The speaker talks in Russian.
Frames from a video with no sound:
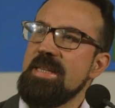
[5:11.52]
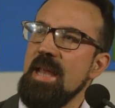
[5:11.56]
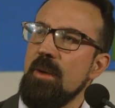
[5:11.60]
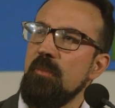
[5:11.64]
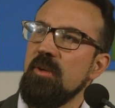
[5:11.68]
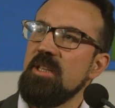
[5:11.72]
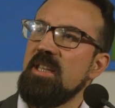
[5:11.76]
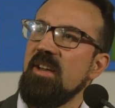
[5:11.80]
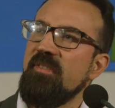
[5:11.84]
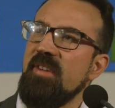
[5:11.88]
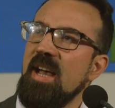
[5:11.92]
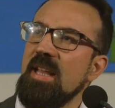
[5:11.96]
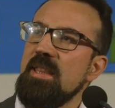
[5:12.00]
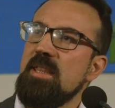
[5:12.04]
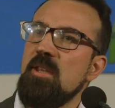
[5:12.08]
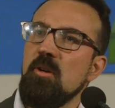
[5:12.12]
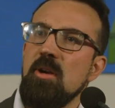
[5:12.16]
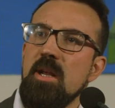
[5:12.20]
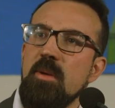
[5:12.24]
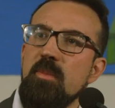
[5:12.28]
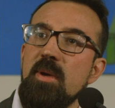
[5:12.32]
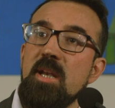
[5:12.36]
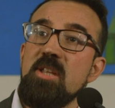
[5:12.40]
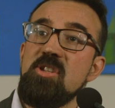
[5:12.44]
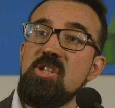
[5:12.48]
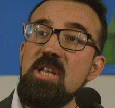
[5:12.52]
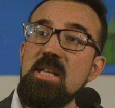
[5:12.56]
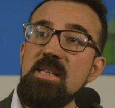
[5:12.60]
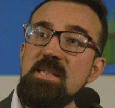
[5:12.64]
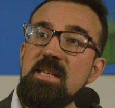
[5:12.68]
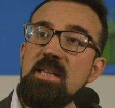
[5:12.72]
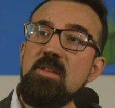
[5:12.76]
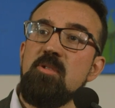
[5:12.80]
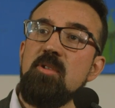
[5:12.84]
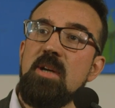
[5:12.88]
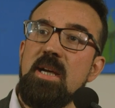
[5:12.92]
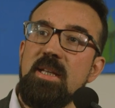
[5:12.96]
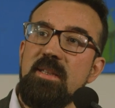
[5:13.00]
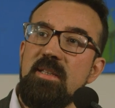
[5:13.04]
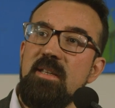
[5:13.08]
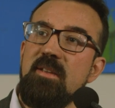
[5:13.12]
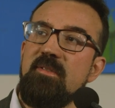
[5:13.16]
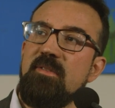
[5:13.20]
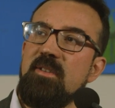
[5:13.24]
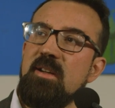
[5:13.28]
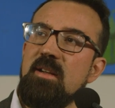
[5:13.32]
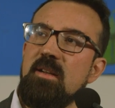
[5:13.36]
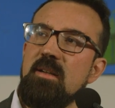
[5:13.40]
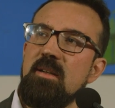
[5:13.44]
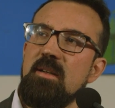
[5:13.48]
По-моему, Ратингер
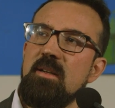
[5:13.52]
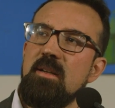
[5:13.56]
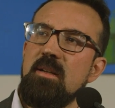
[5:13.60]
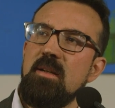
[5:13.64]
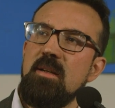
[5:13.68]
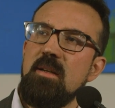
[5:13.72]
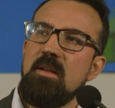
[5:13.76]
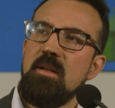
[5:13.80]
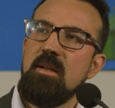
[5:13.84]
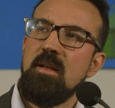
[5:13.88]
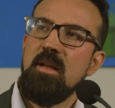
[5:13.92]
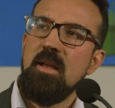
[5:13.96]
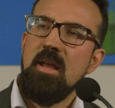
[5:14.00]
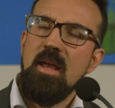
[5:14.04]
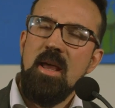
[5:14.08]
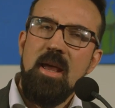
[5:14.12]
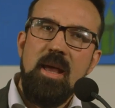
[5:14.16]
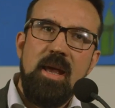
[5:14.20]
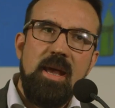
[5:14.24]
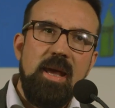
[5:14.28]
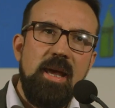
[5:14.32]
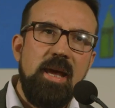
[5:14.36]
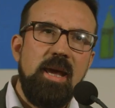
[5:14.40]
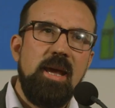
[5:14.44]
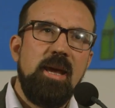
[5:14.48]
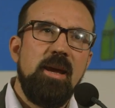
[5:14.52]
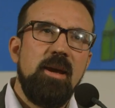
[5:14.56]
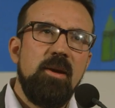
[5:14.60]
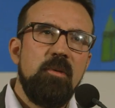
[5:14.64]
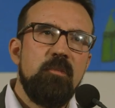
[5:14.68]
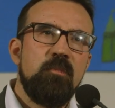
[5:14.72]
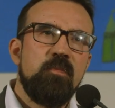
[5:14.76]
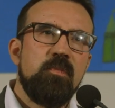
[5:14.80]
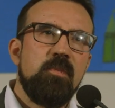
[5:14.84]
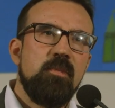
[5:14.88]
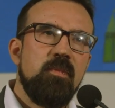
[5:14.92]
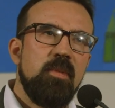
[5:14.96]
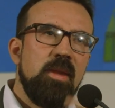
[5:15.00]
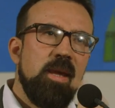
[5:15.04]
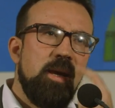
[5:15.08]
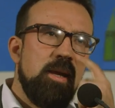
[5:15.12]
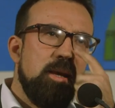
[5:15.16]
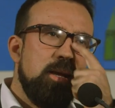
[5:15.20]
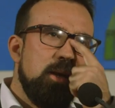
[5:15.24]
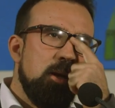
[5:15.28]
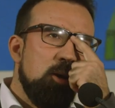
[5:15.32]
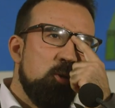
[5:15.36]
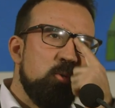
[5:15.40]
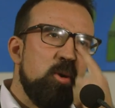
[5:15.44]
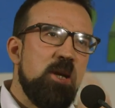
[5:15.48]
здесь э, говорит о
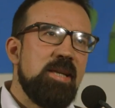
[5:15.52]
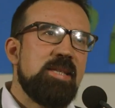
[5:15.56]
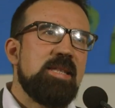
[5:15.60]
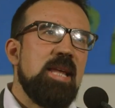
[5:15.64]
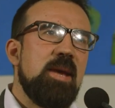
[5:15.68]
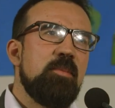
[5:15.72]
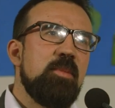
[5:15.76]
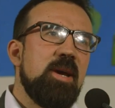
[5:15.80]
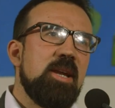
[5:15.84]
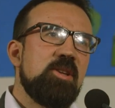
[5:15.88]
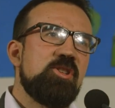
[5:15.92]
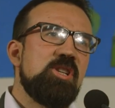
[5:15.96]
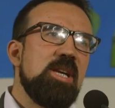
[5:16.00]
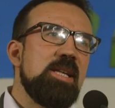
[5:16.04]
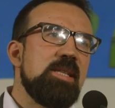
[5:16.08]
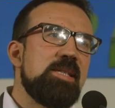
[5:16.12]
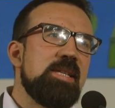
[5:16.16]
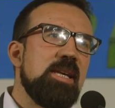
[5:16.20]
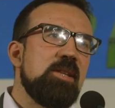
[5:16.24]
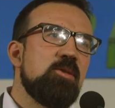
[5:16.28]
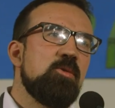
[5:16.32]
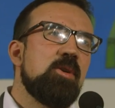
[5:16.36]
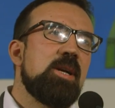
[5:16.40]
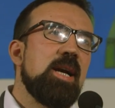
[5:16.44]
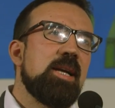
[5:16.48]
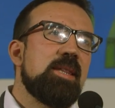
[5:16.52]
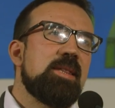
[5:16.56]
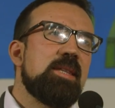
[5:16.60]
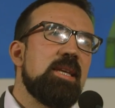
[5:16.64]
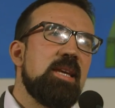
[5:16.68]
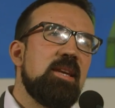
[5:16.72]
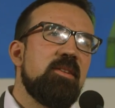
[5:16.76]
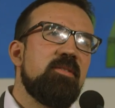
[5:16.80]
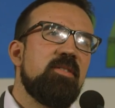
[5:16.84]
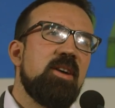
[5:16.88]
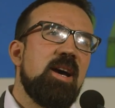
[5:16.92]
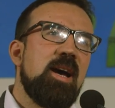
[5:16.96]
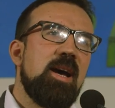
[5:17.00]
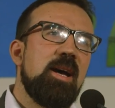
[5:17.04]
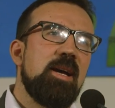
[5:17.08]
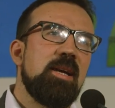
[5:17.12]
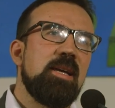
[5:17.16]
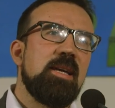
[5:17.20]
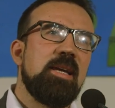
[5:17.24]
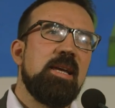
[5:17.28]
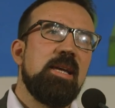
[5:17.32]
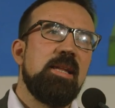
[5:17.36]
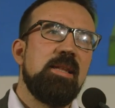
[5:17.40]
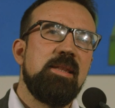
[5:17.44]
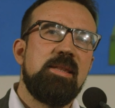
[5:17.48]
сути этой проблемы, потому что
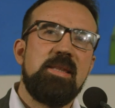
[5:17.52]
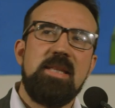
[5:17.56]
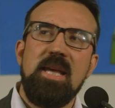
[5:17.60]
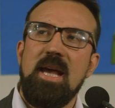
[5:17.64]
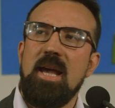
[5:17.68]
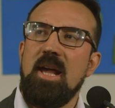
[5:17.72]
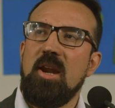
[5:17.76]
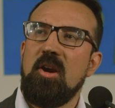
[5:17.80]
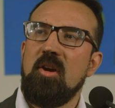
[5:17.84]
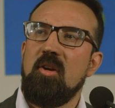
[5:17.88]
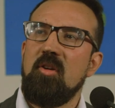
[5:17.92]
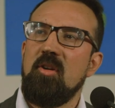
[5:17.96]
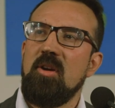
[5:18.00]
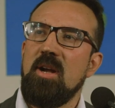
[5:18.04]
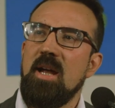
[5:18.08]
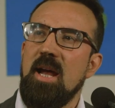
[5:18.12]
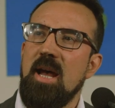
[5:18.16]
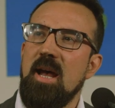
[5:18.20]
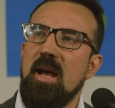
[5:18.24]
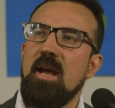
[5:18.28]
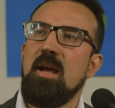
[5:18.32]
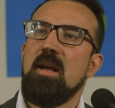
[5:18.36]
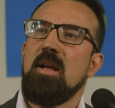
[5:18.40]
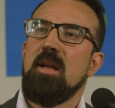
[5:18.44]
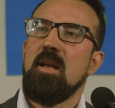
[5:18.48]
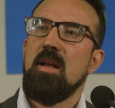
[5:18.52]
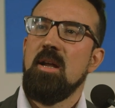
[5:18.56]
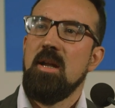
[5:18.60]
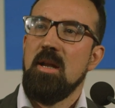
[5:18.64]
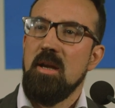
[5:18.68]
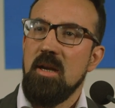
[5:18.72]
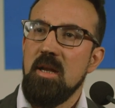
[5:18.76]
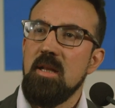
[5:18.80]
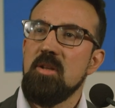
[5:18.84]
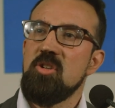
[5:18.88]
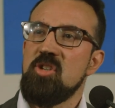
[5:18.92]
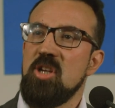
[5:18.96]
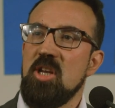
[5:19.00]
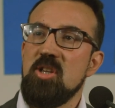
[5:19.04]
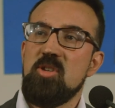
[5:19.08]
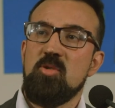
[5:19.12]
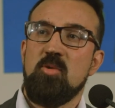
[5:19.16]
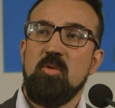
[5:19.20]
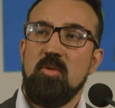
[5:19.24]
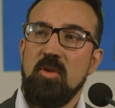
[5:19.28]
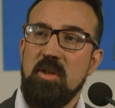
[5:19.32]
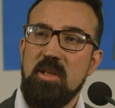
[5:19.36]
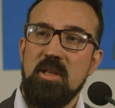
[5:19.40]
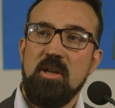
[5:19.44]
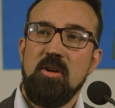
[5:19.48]
действительно у нас кризис преподавания.
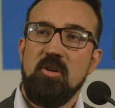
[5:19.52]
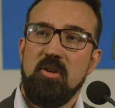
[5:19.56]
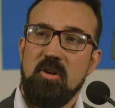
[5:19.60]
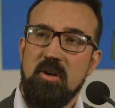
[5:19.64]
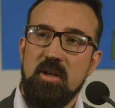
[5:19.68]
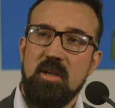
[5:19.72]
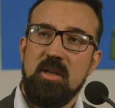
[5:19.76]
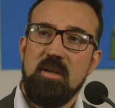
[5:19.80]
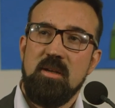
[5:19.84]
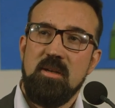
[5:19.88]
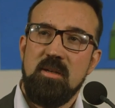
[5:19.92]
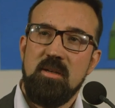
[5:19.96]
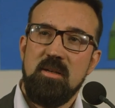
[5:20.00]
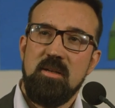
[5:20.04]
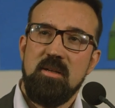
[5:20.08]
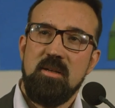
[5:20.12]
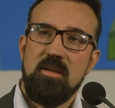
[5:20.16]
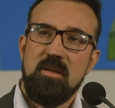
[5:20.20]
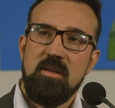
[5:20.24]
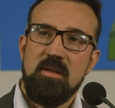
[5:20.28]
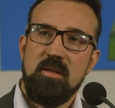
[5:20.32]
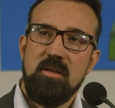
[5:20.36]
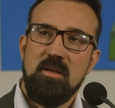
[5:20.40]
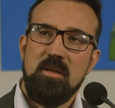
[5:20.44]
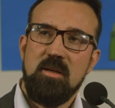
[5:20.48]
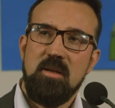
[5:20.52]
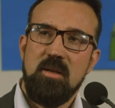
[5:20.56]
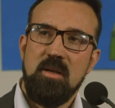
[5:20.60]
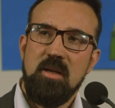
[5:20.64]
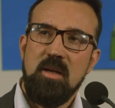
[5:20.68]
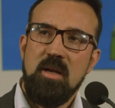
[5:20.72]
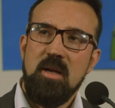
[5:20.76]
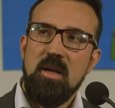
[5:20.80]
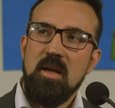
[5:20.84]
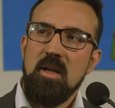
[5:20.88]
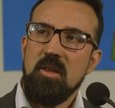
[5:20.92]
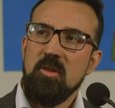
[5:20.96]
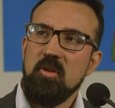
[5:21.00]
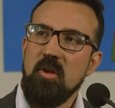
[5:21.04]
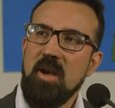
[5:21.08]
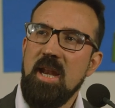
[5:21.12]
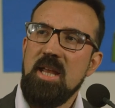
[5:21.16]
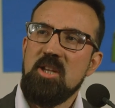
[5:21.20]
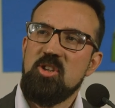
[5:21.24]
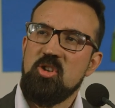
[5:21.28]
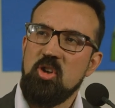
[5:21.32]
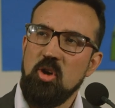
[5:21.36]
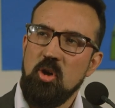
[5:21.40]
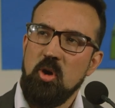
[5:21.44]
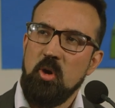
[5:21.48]
И этот кризис
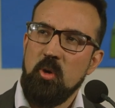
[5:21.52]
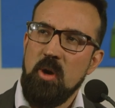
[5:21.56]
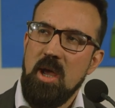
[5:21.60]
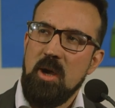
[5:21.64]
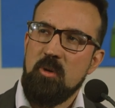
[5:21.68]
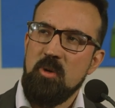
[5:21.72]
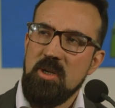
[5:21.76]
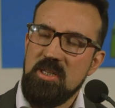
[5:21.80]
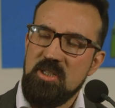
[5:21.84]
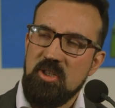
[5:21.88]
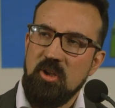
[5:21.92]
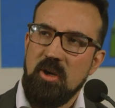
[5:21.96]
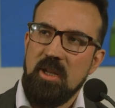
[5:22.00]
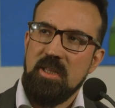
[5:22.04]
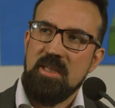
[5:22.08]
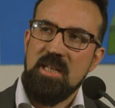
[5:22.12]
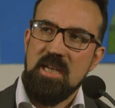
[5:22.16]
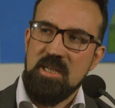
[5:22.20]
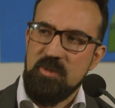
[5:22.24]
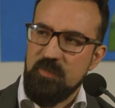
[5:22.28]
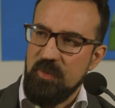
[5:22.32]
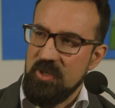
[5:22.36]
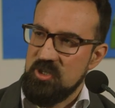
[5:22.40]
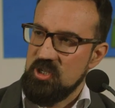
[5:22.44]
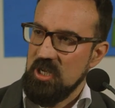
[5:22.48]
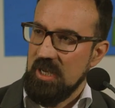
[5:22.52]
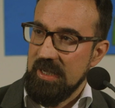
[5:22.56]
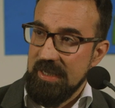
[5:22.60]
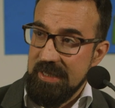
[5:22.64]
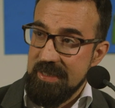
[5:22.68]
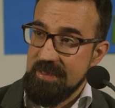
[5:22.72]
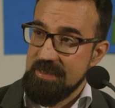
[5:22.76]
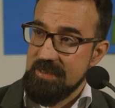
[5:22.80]
преподавания касается нас всех.